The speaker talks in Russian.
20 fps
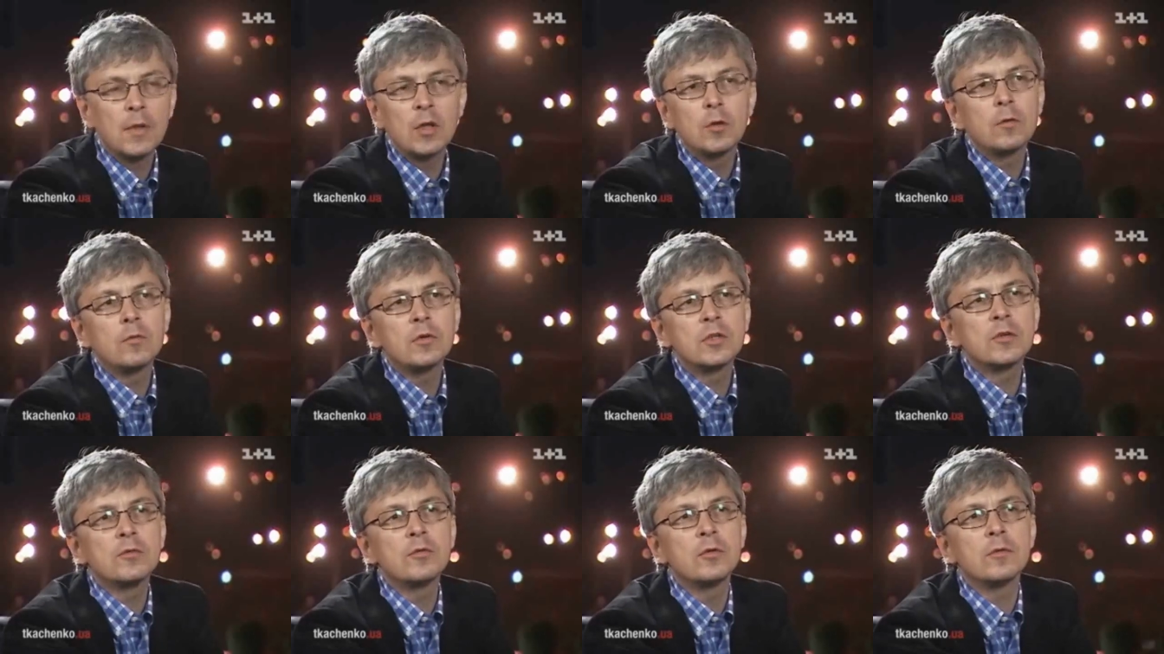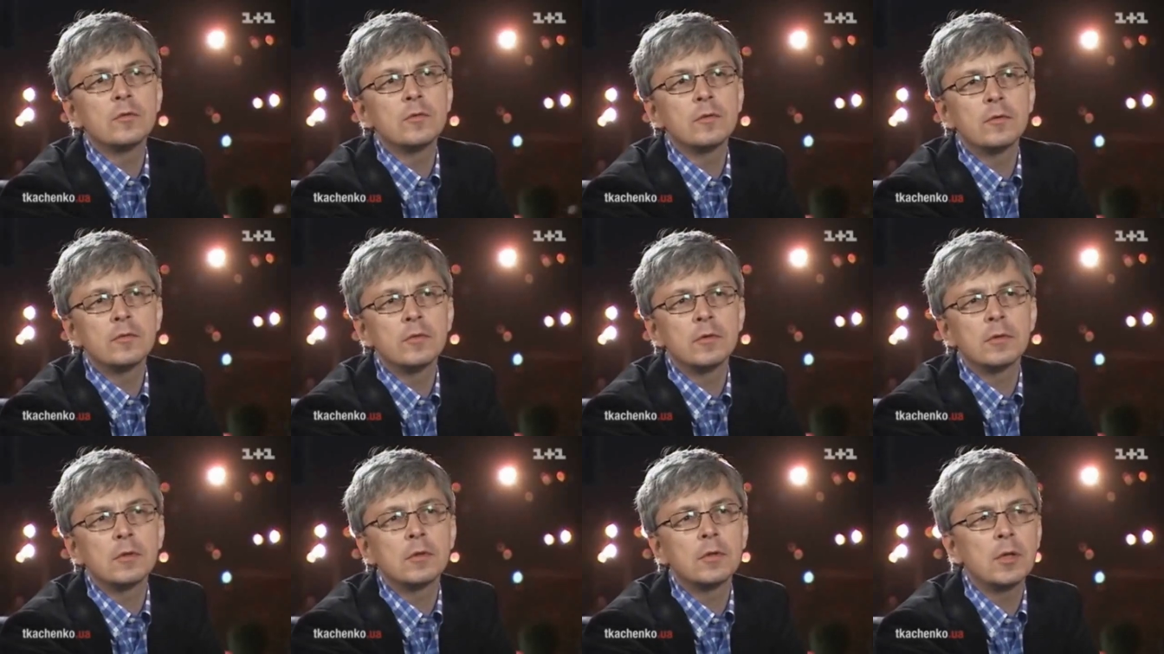не, но вы же все,
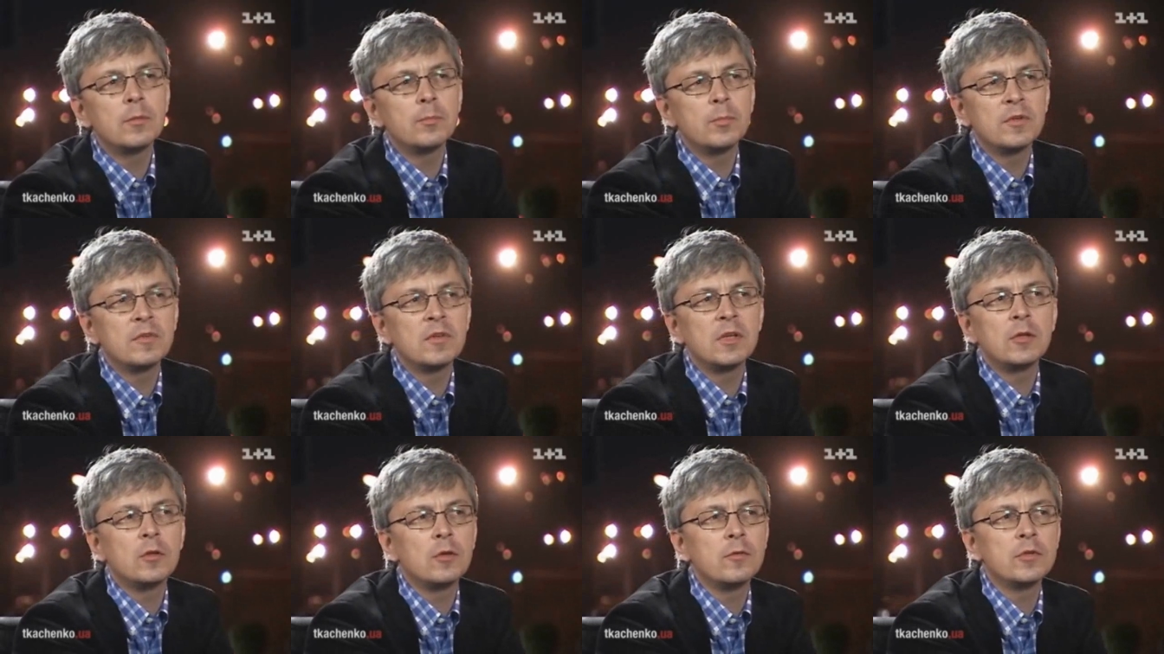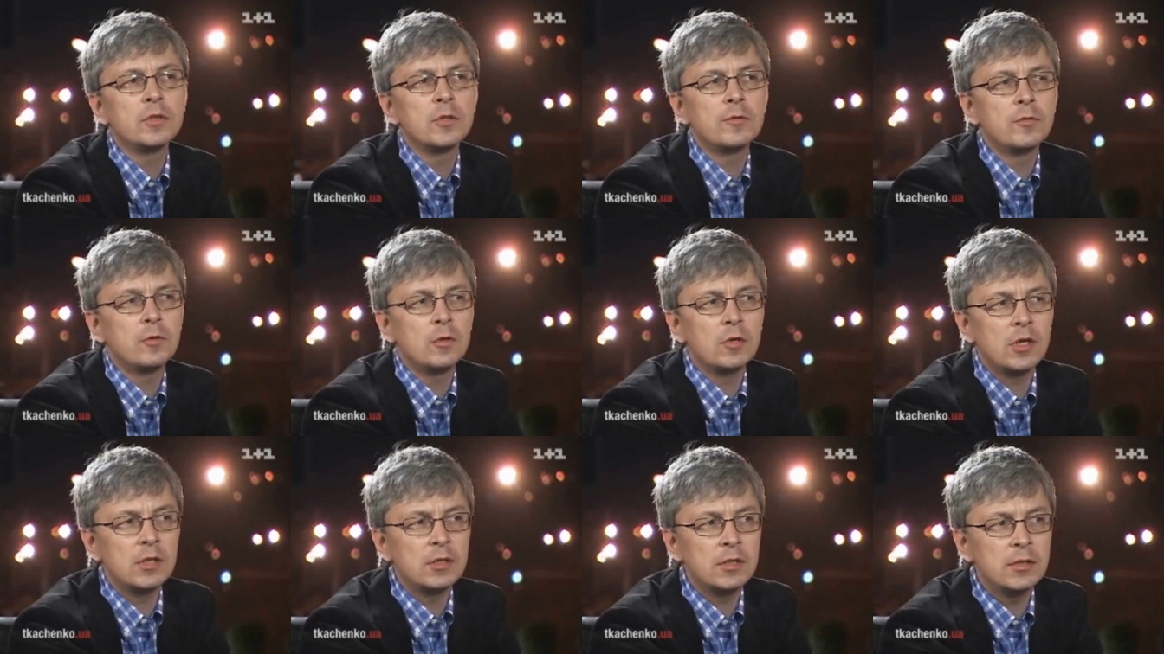характеры. Я знаю, но вы же все
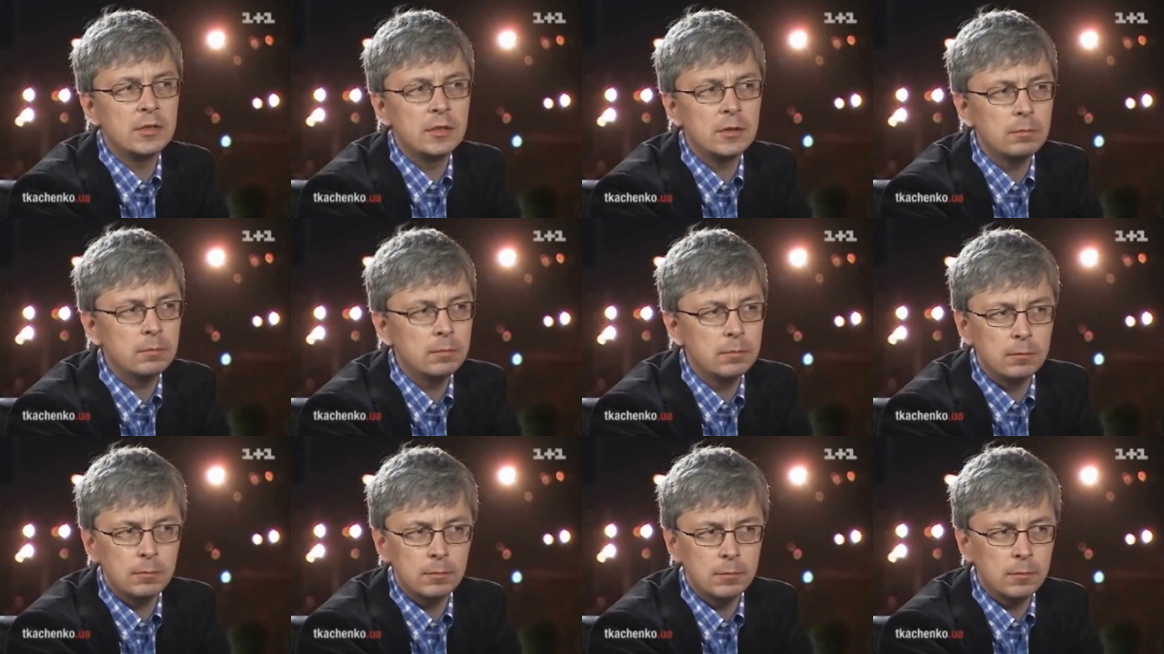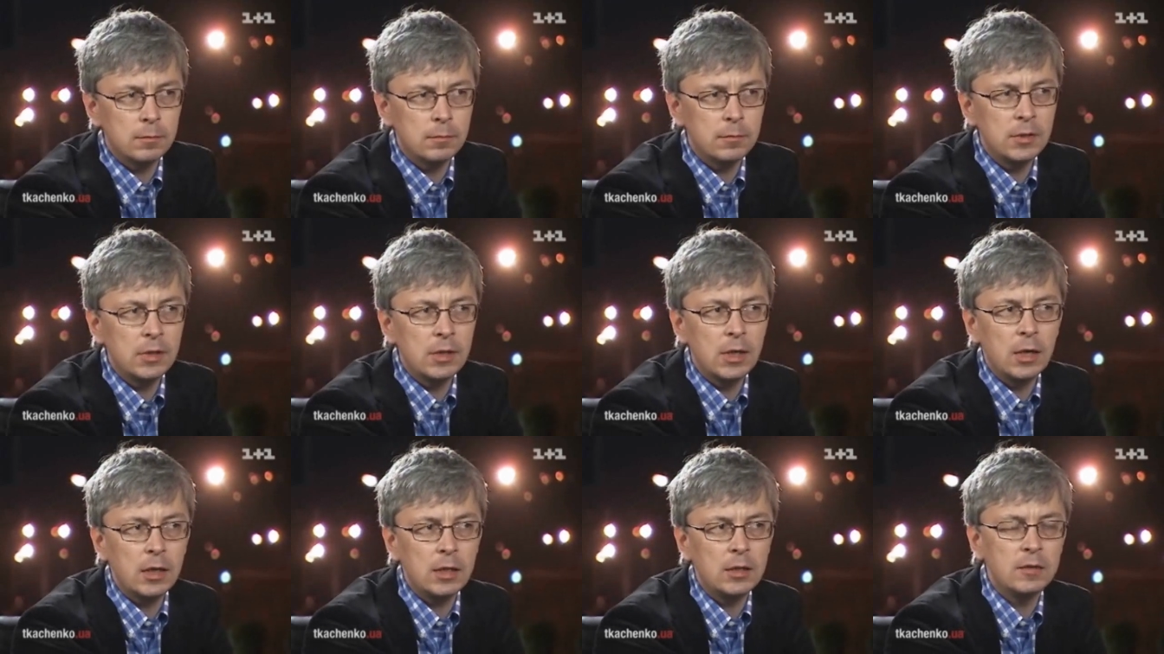хотите не
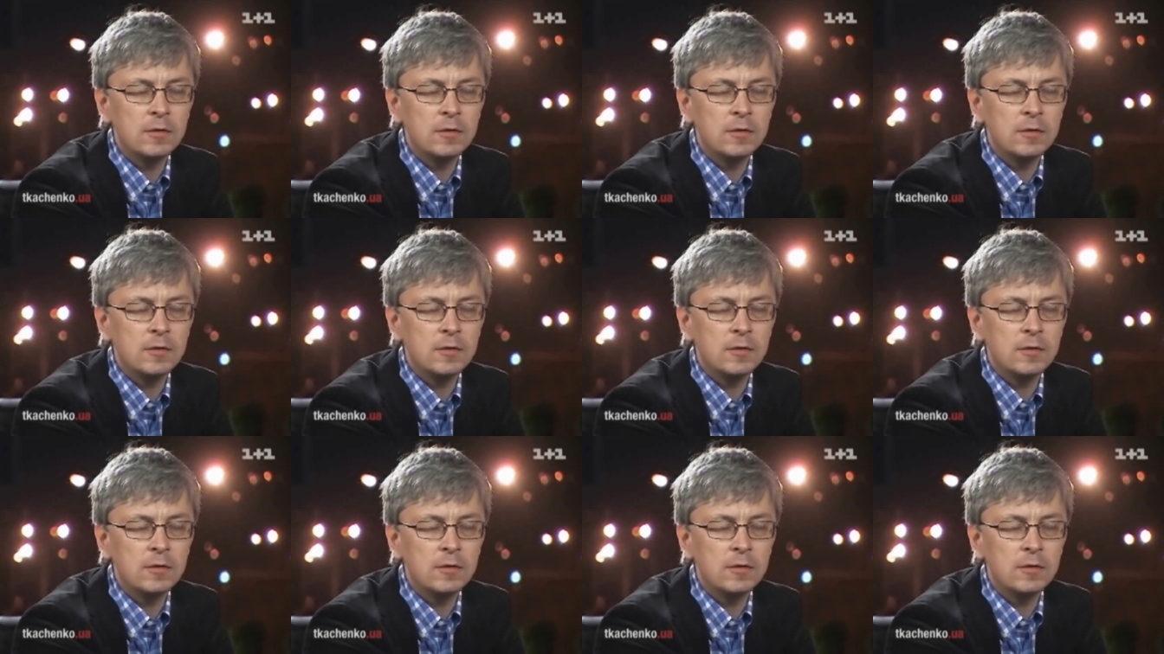как они